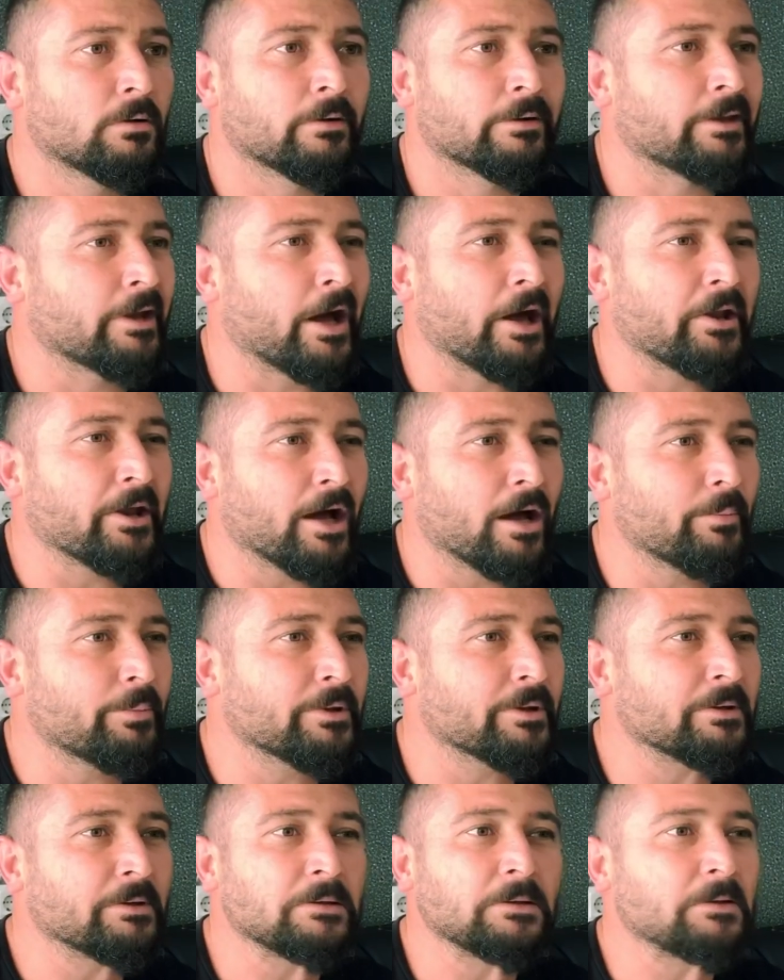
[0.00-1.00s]
Yani
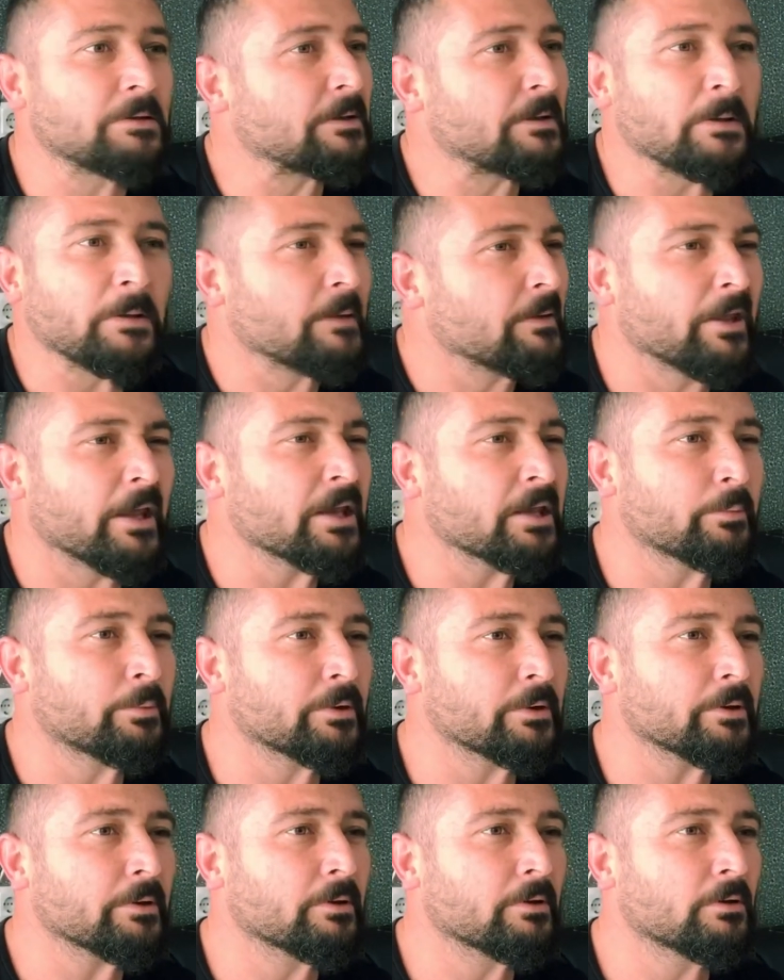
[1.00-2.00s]
abi ne
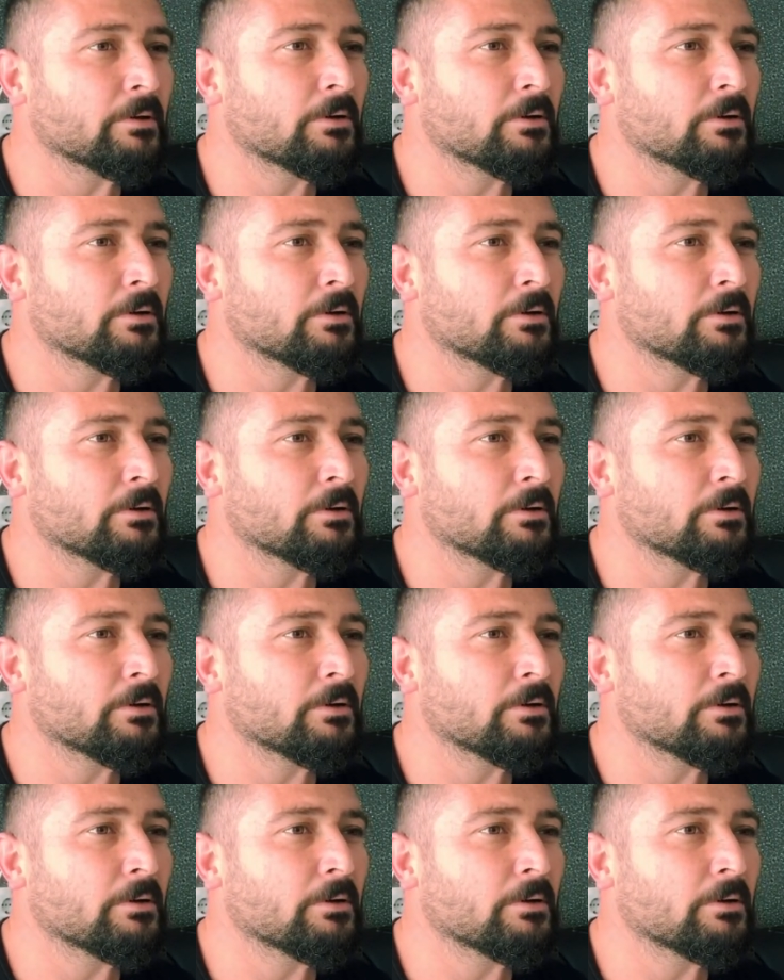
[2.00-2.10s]
gibi?